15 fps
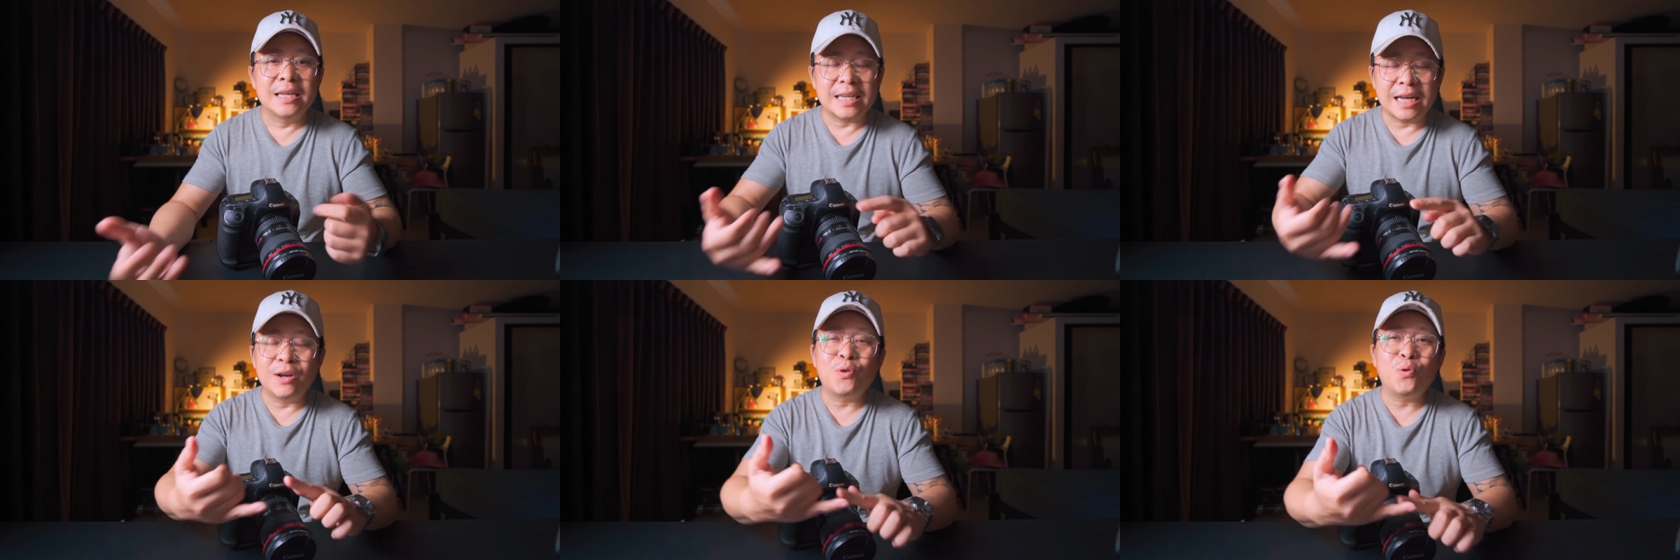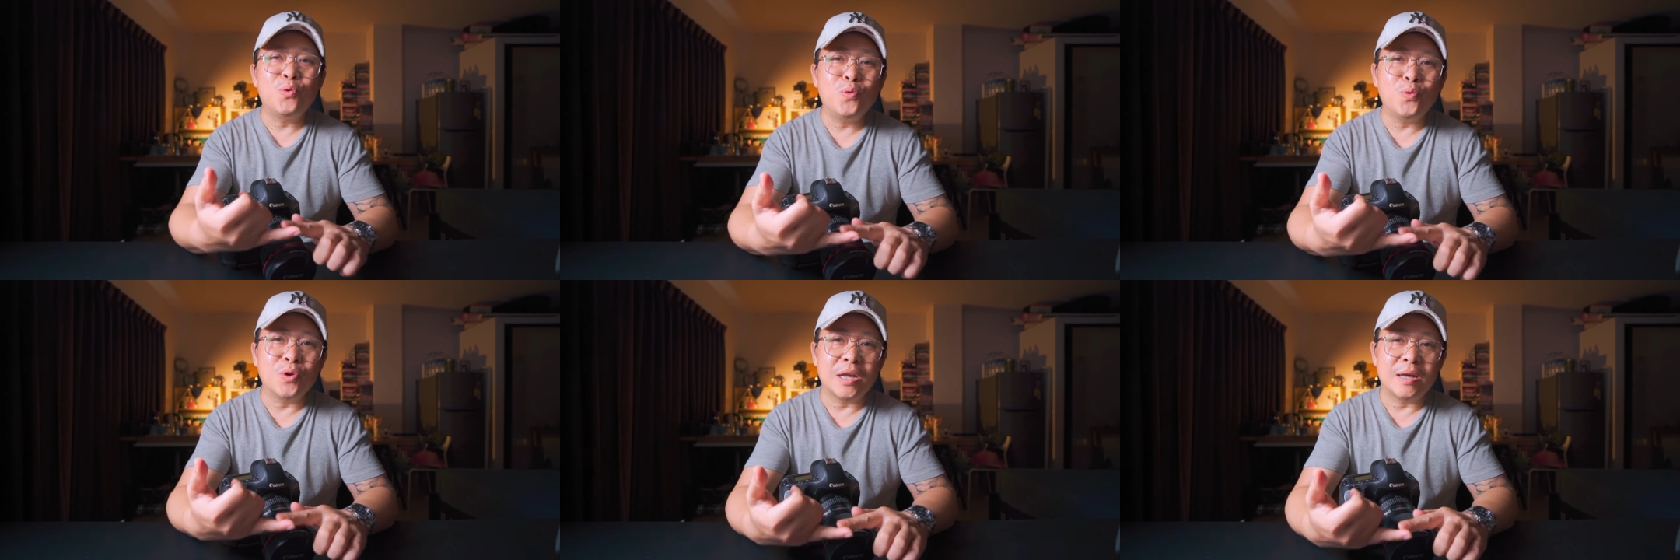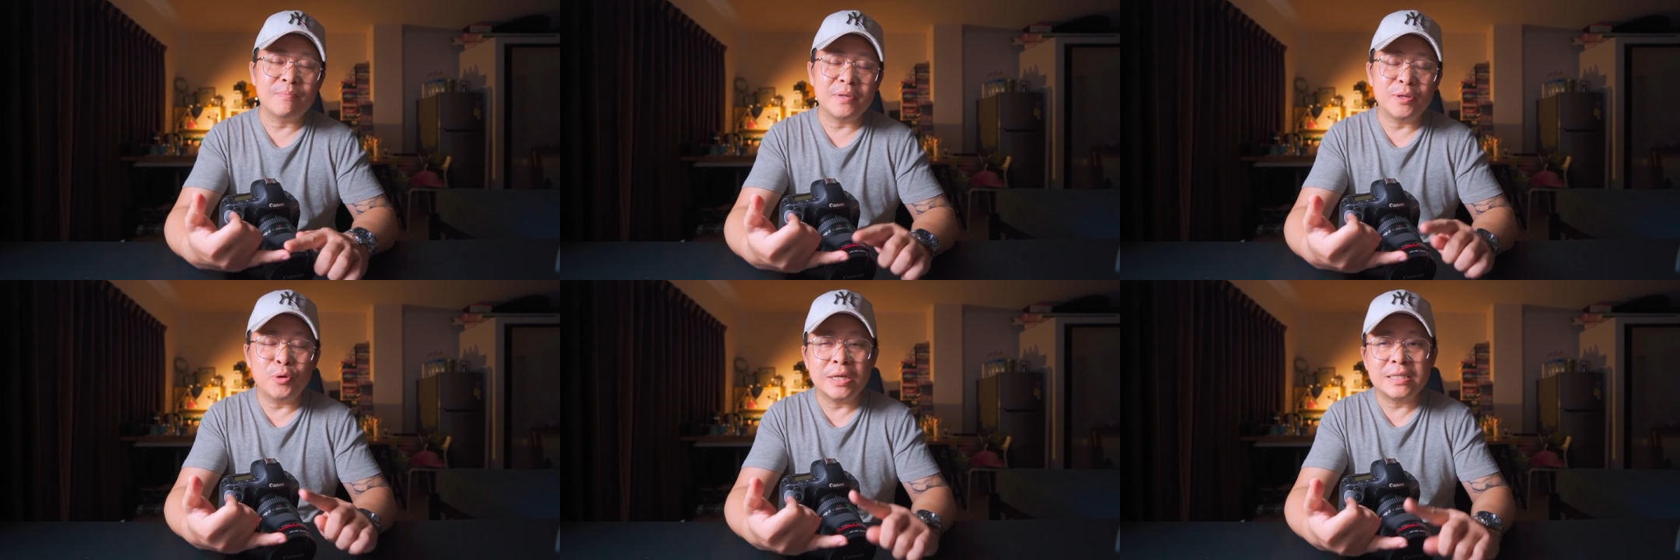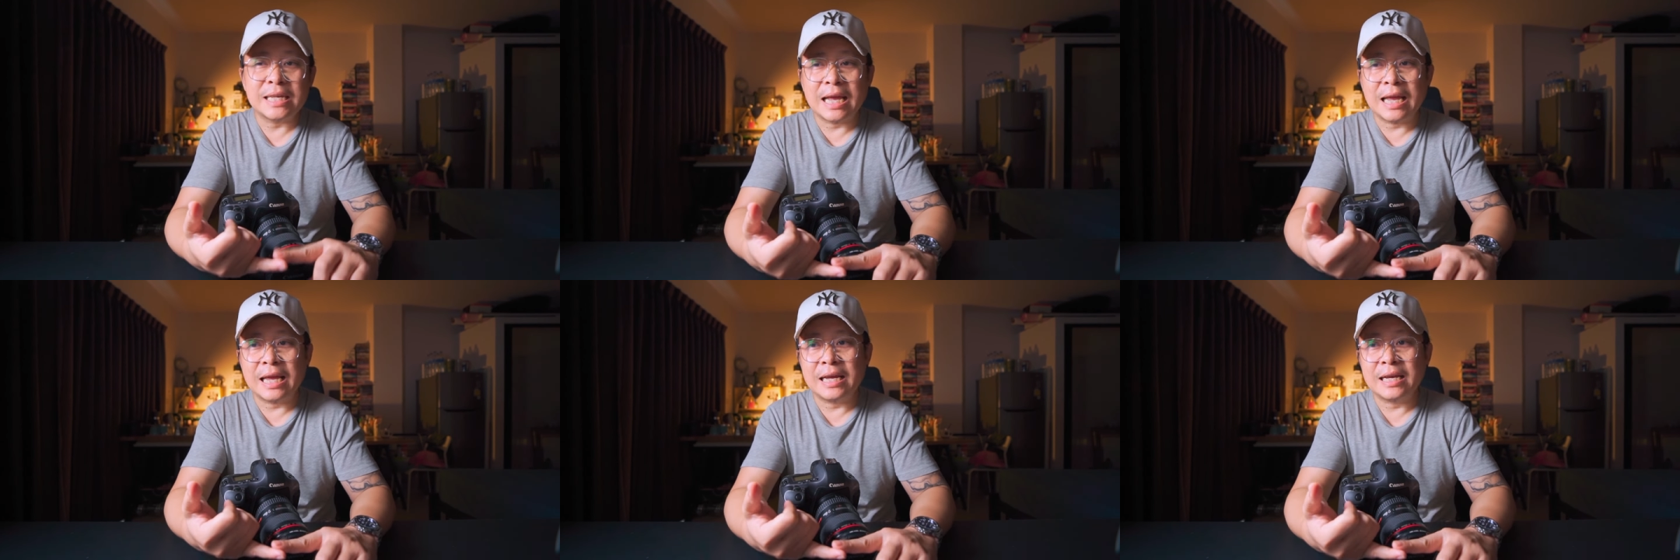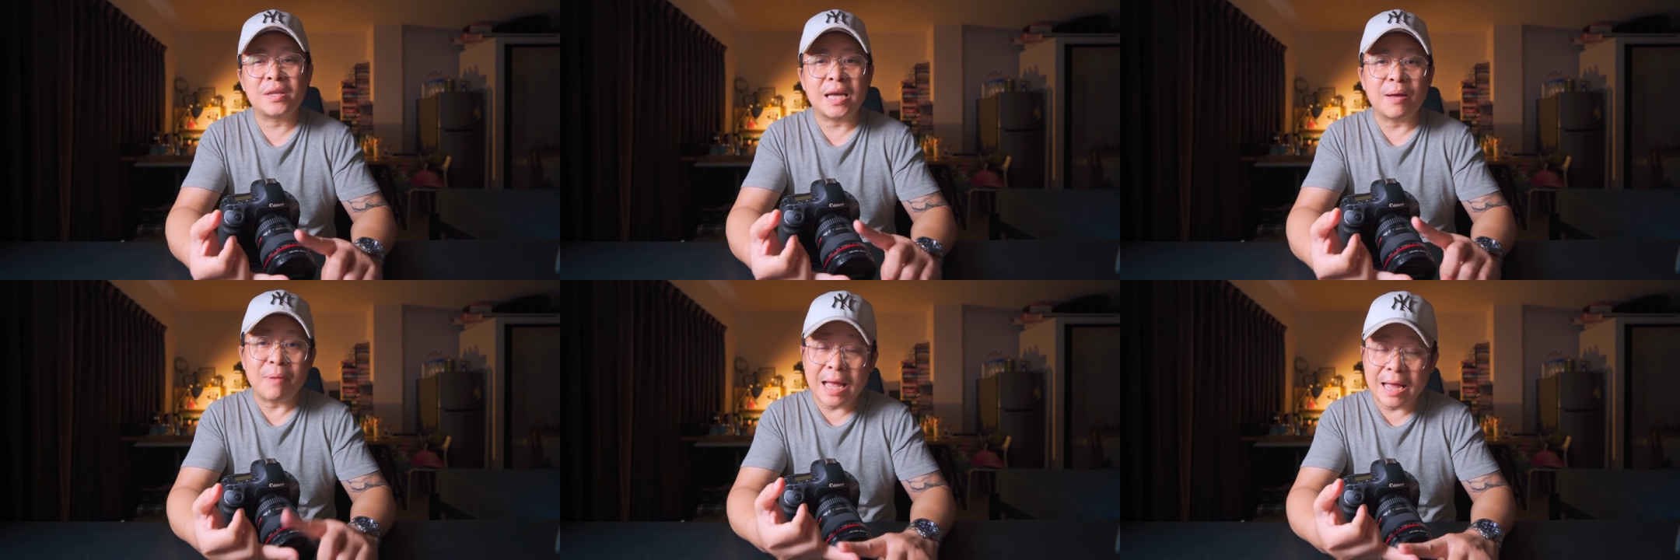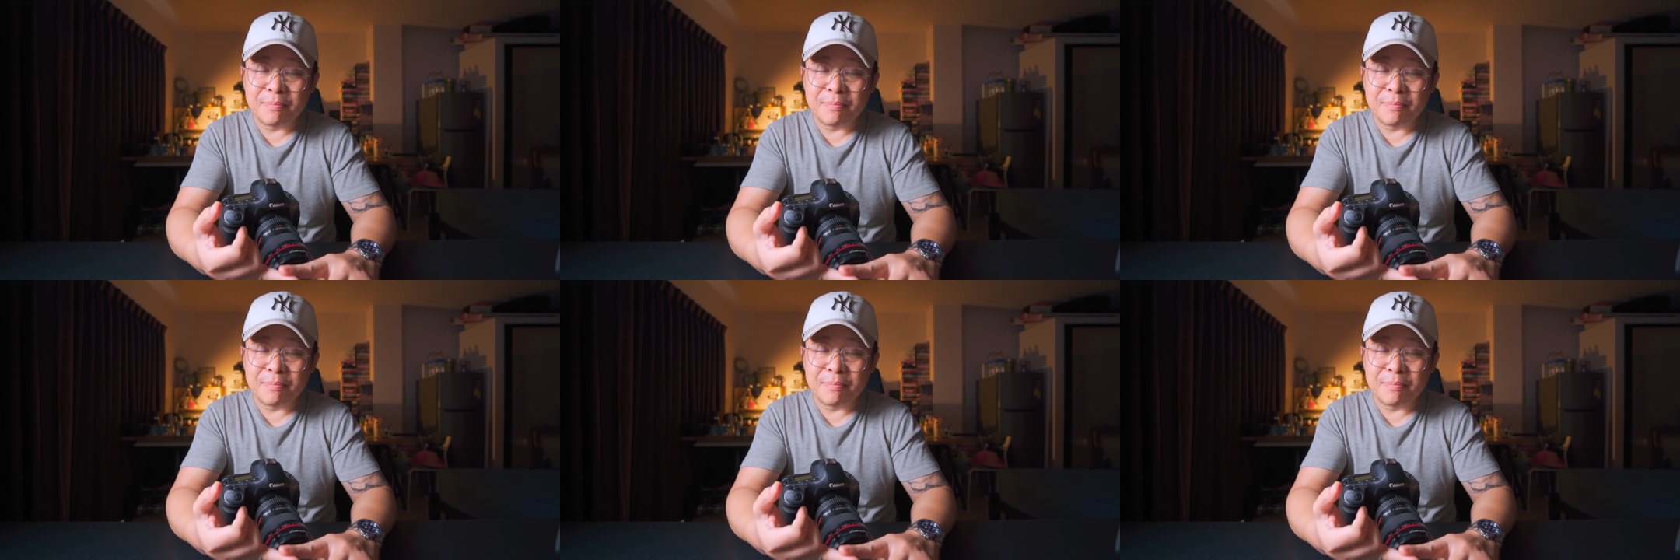ทั้งคู่นะครับ EOS R กับ